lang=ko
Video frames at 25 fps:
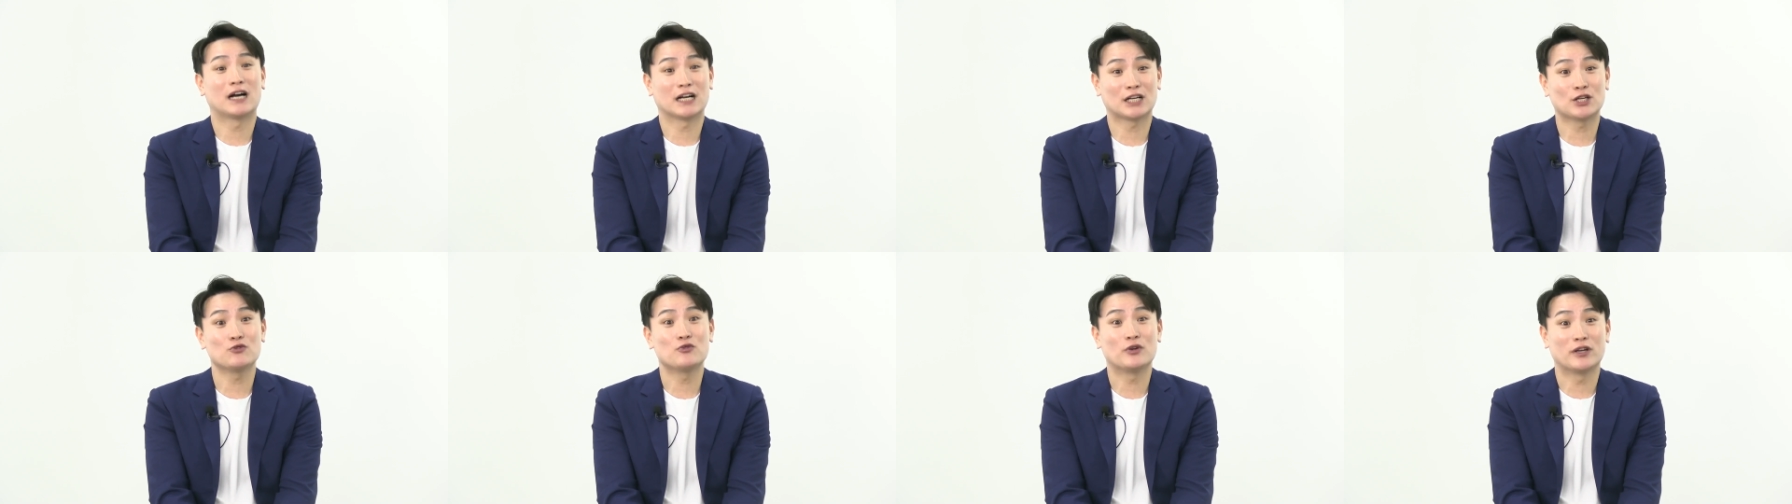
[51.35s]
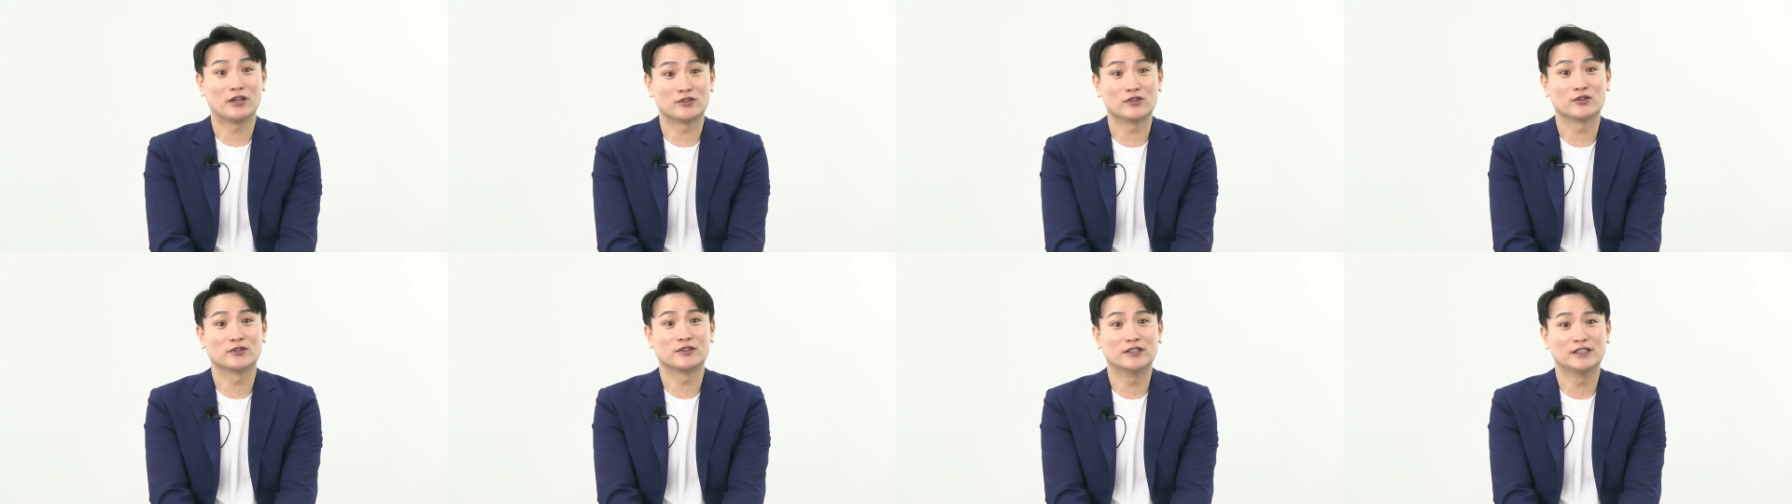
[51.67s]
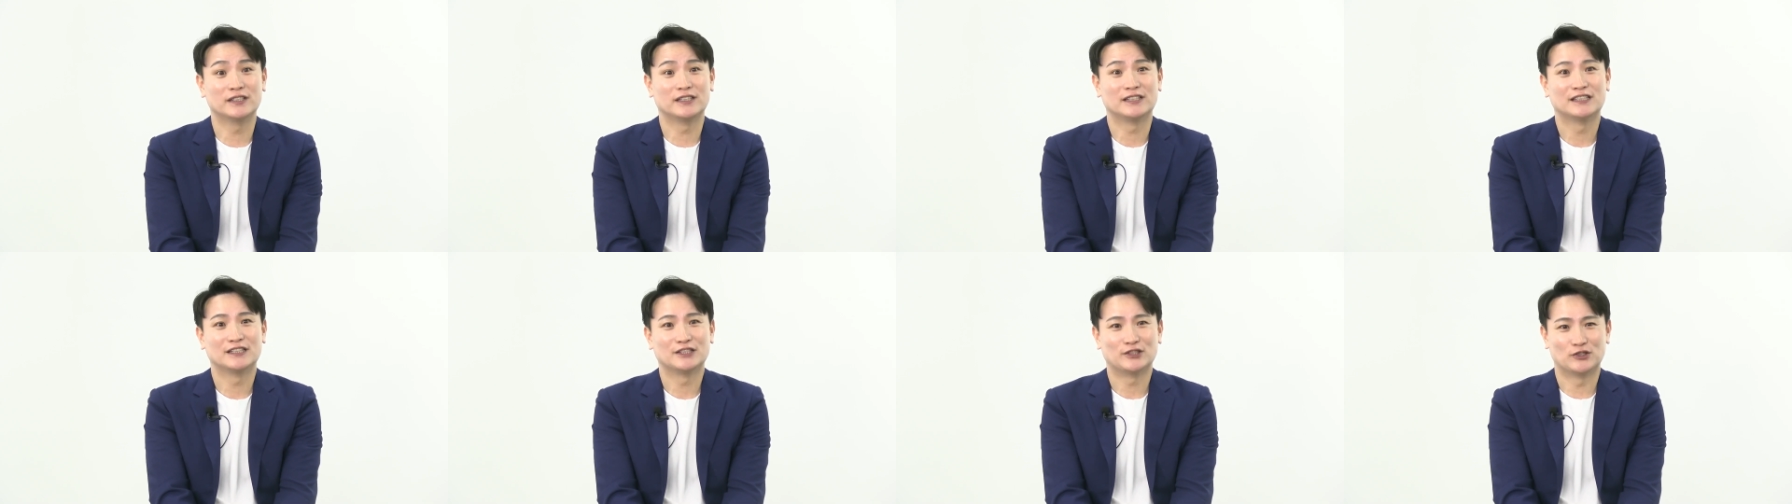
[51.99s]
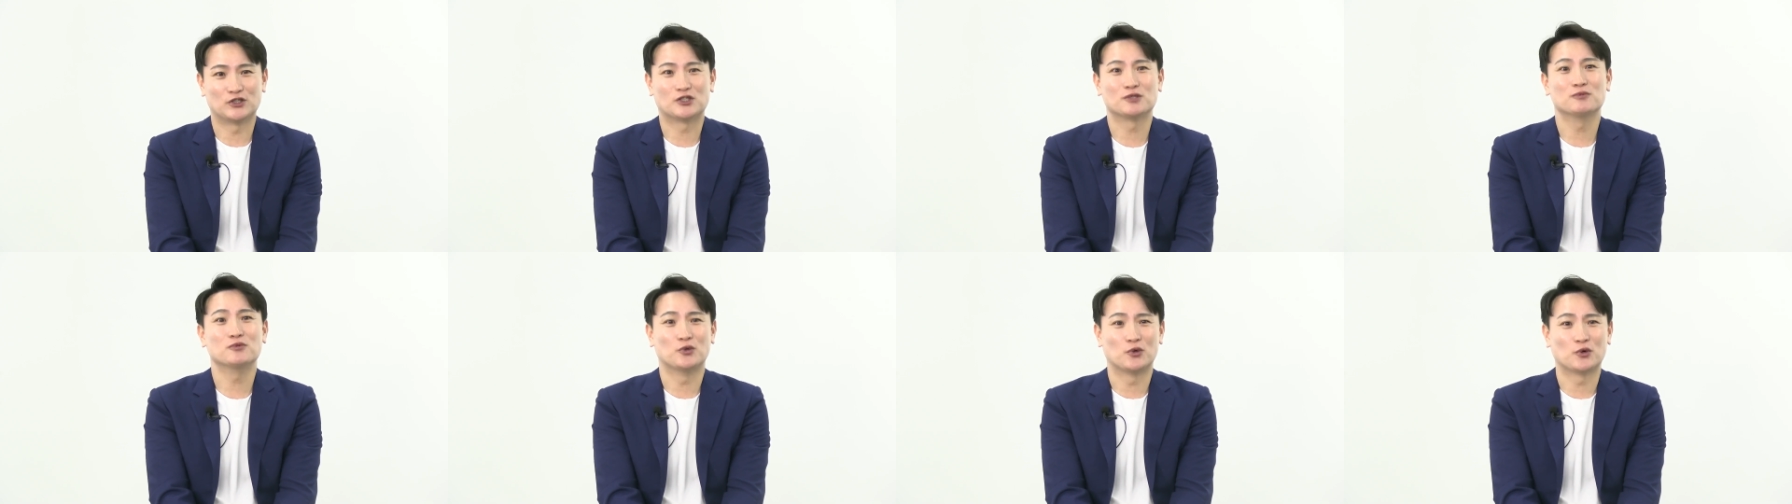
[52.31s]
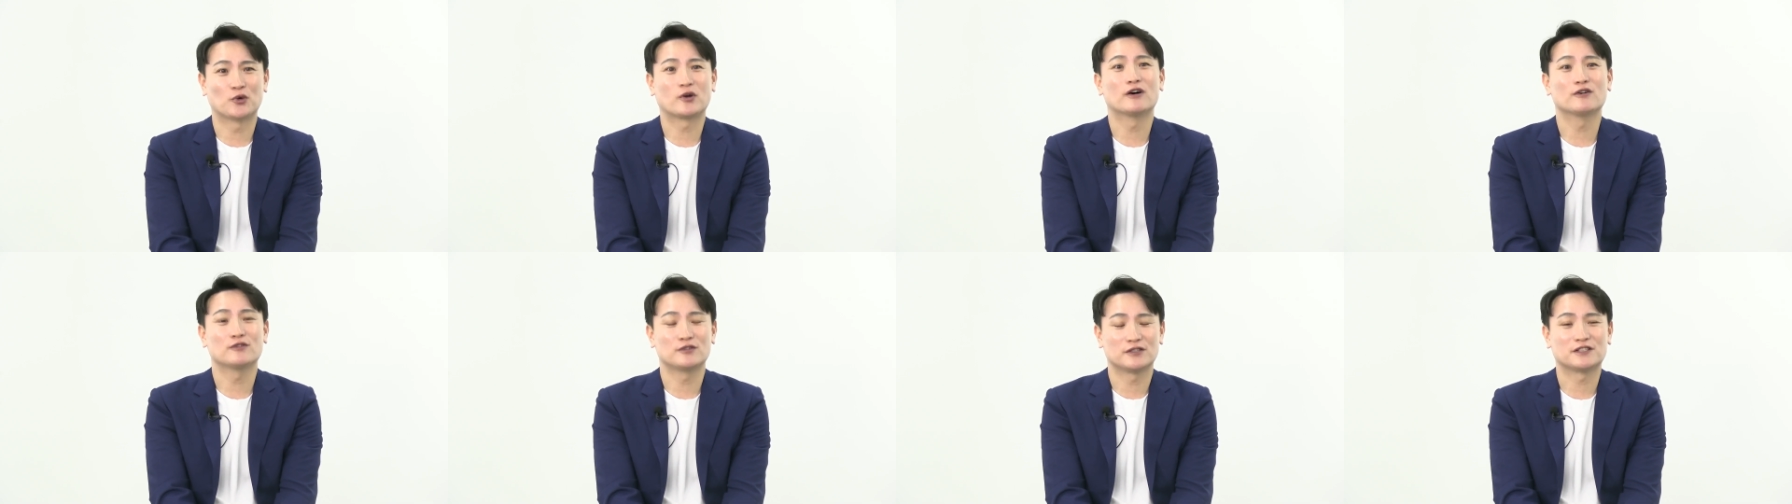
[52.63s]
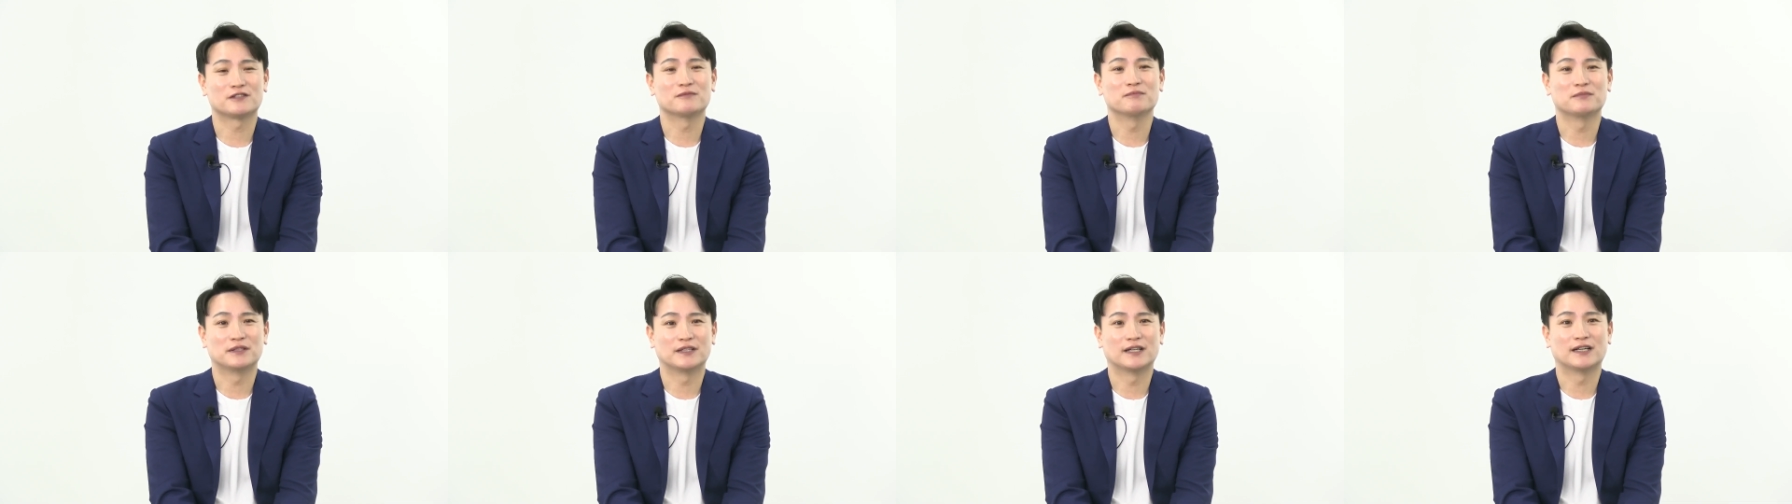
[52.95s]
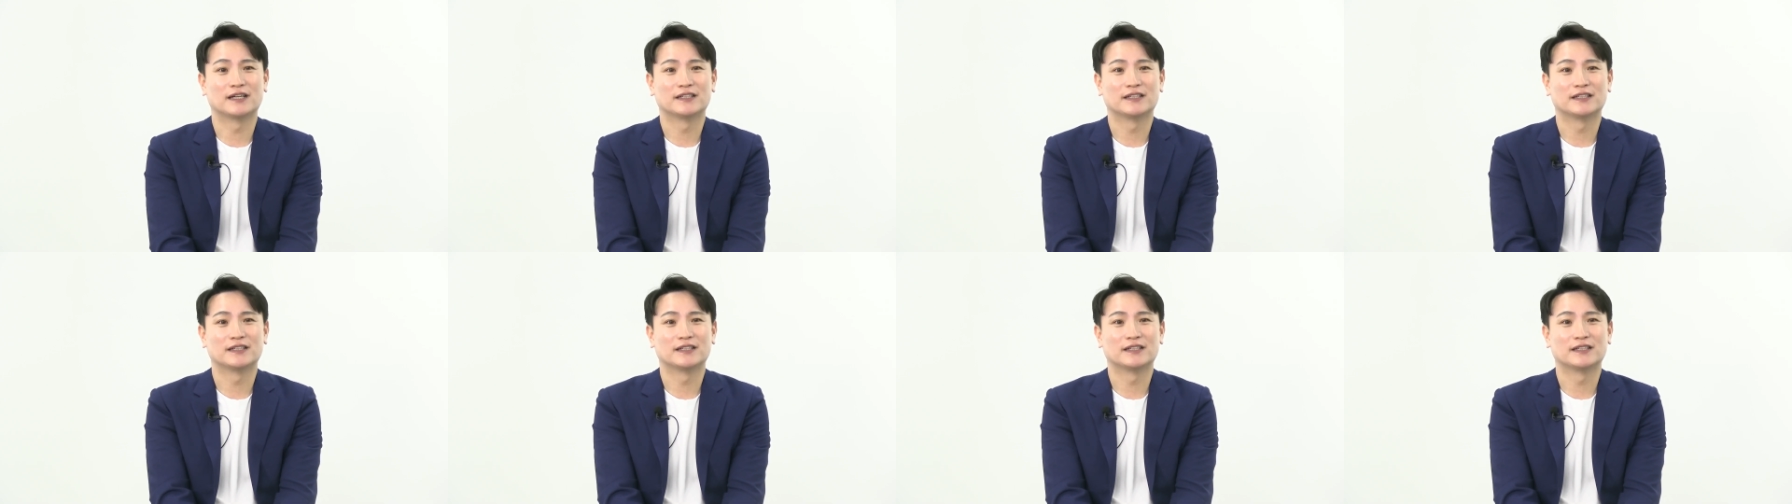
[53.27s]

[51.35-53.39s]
하기 위해서들 열심히 노력하고 있습니다. 네.